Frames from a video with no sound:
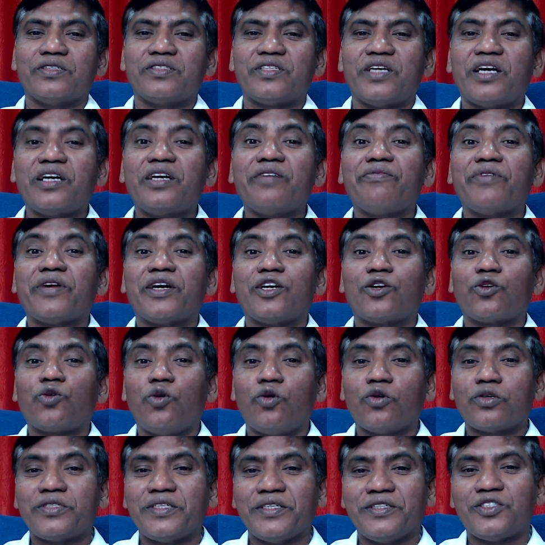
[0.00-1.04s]
సర్టిఫికెట్
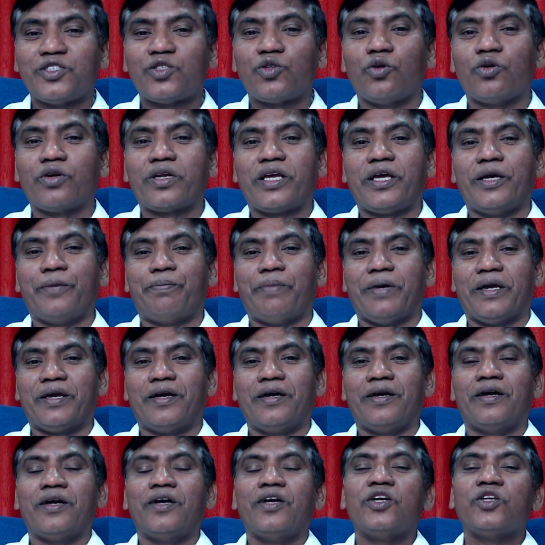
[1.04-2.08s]
కోర్స్ ఇన్ స్టోర్ కీపింగ్
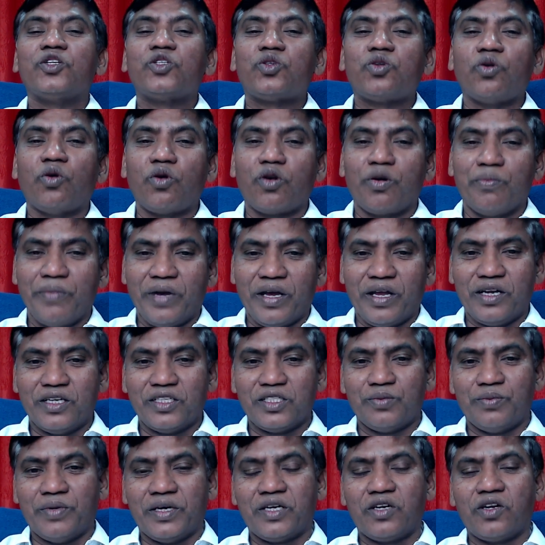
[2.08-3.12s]
స్టోర్
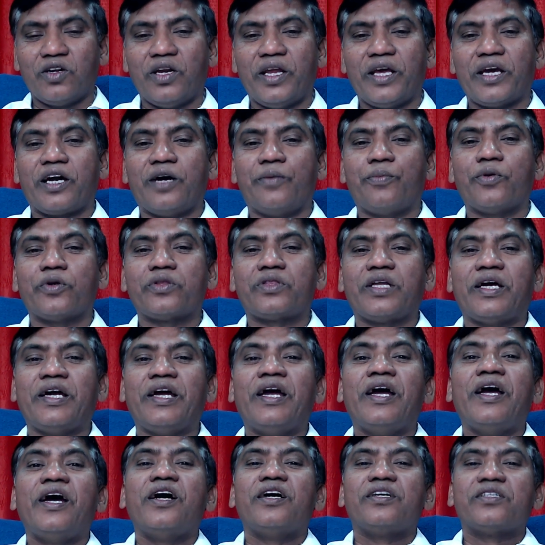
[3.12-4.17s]
మేనేజ్మెంట్ లేకపోతే
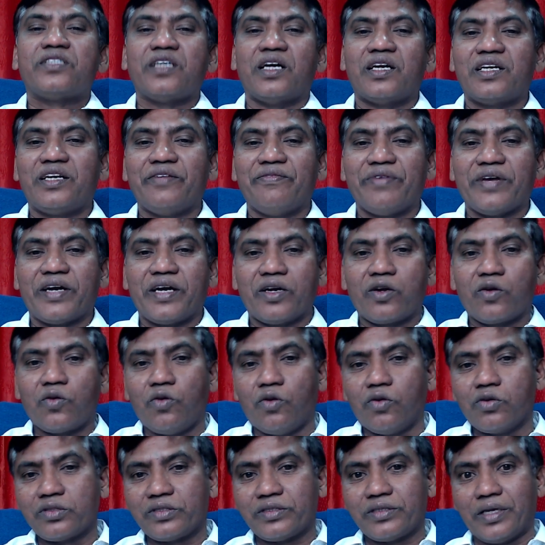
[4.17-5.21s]
సర్టిఫికెట్
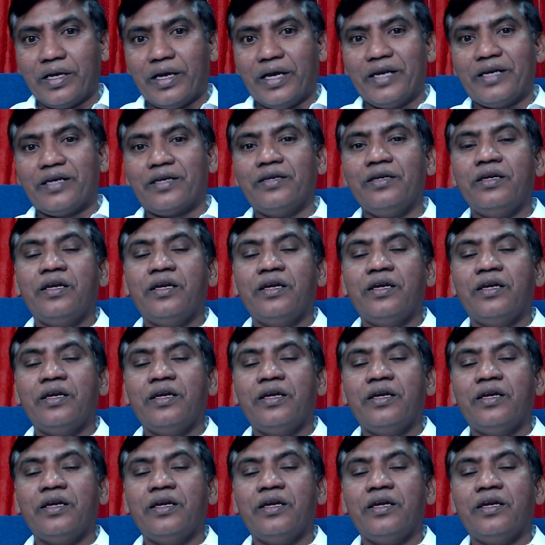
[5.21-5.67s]
కోర్స్ ఇన్